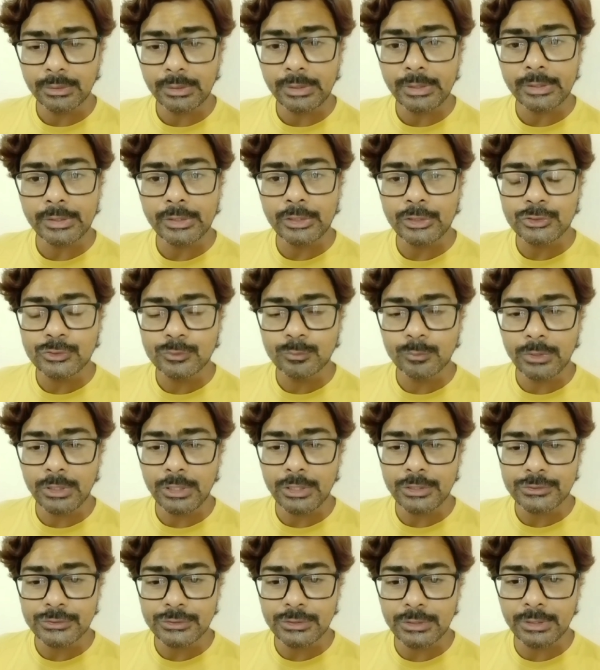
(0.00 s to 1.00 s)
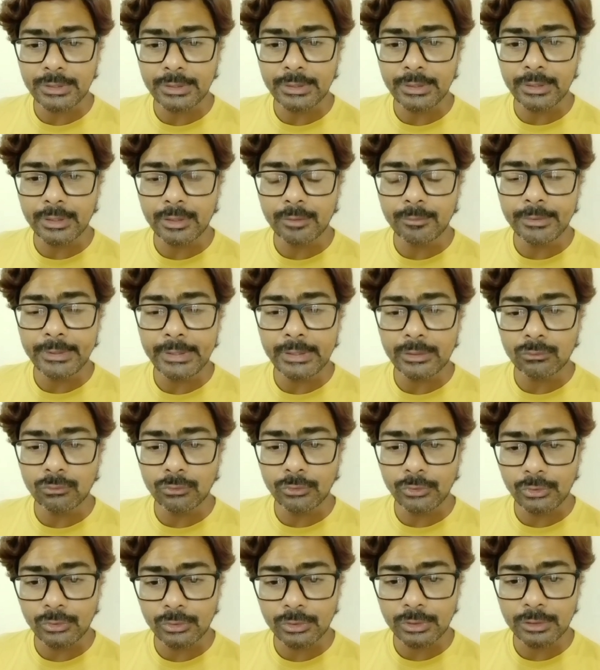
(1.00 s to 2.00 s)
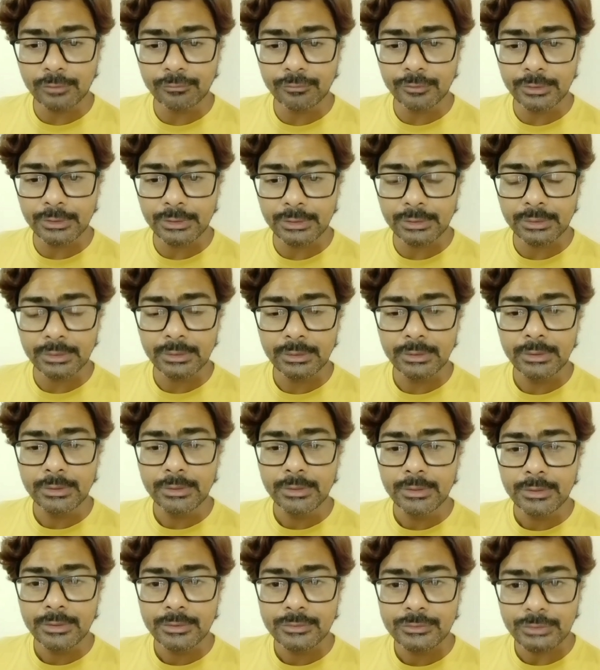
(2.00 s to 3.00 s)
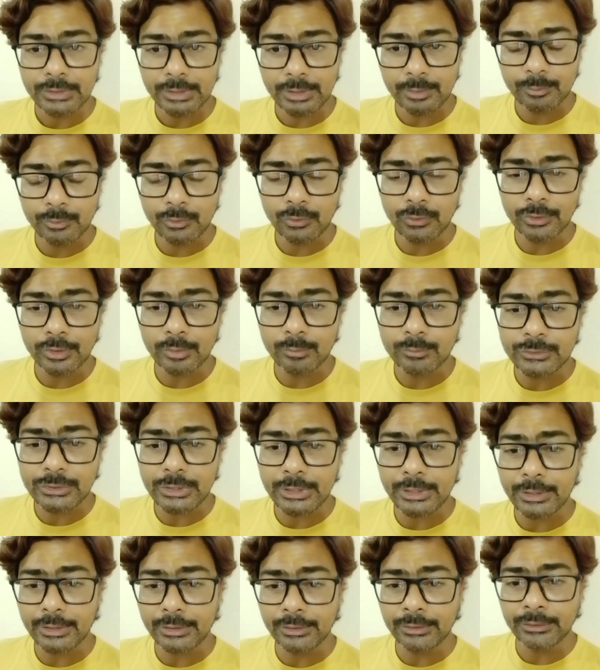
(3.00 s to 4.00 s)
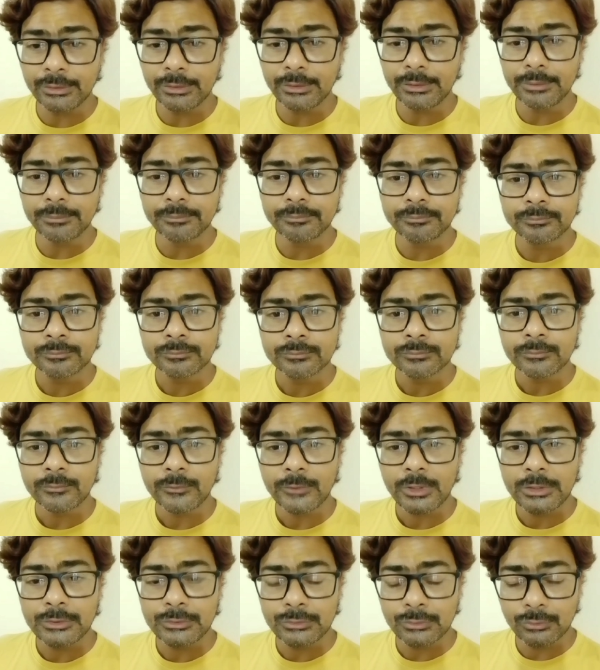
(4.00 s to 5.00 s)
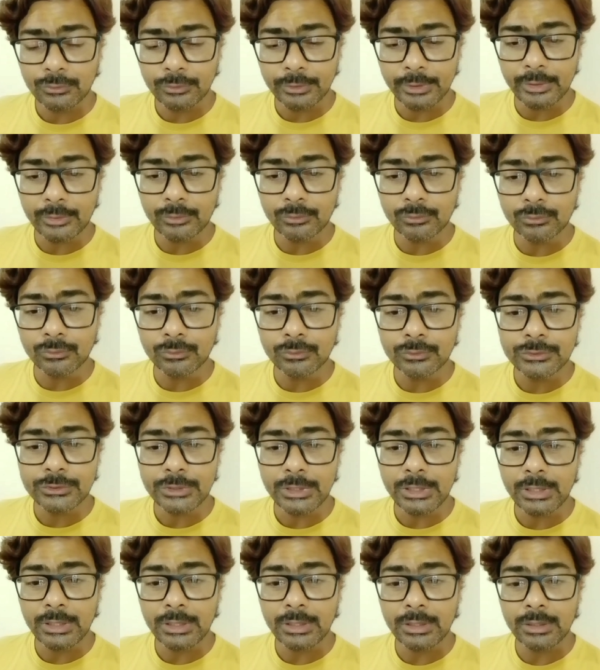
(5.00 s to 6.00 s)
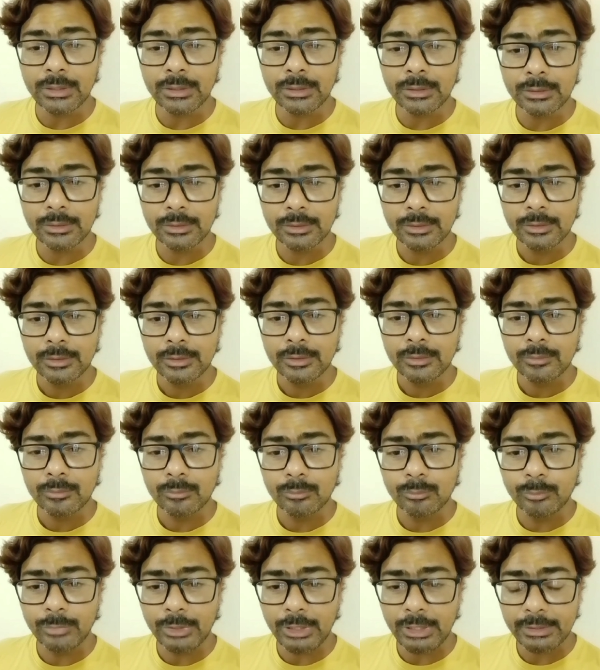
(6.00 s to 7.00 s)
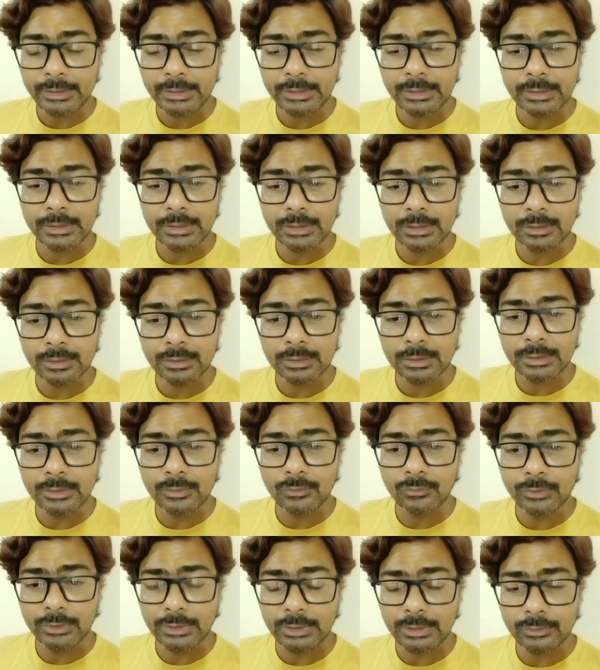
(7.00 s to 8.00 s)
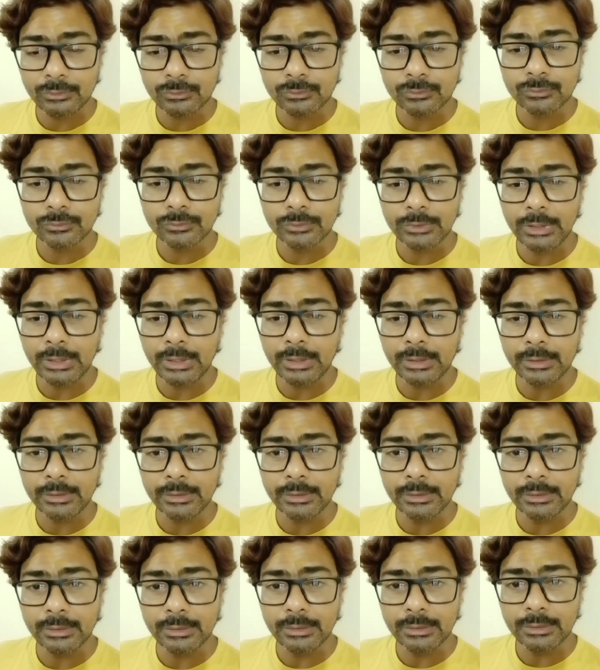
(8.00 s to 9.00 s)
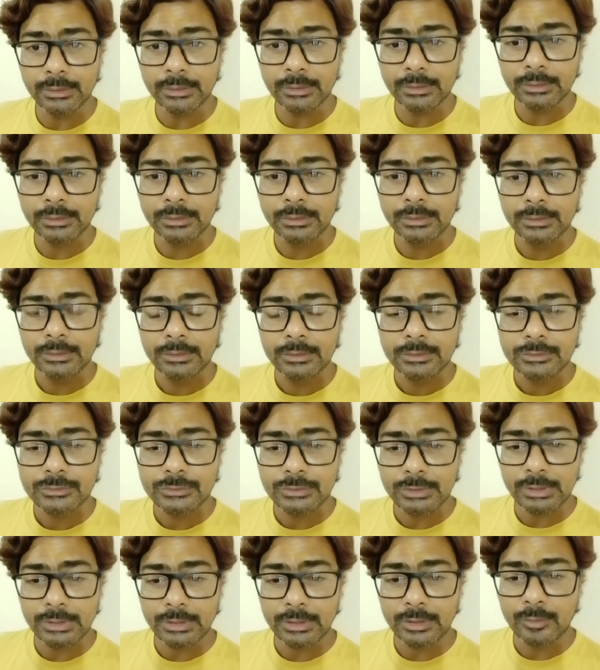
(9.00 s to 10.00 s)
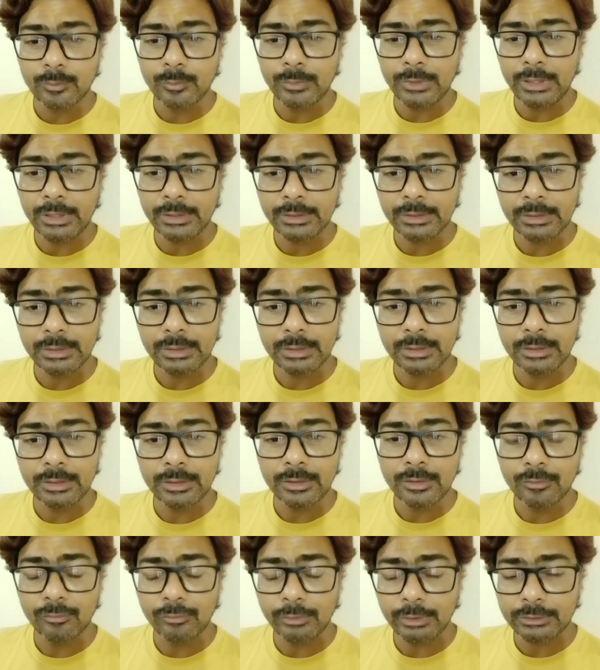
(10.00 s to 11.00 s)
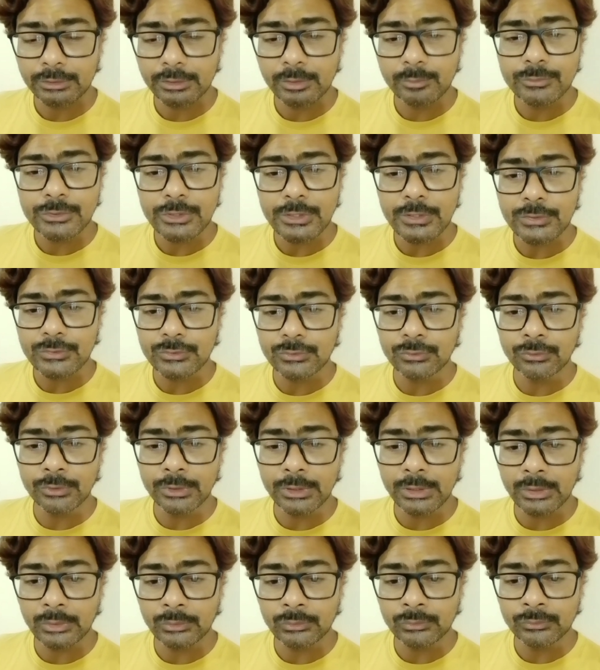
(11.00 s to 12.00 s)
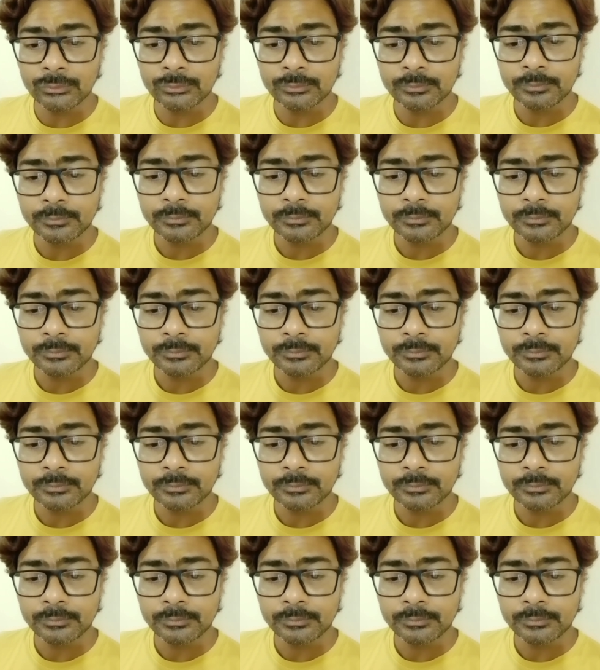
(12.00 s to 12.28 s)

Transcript: రాకేష్ మాస్టర్ అనబడే కొరియోగ్రాఫర్ చనిపోవడం జరిగింది సో నేను చాలా బాధాకరంగా ఉన్నాను అండ్ చాలా బాధ వ్యక్తం చేస్తున్నాను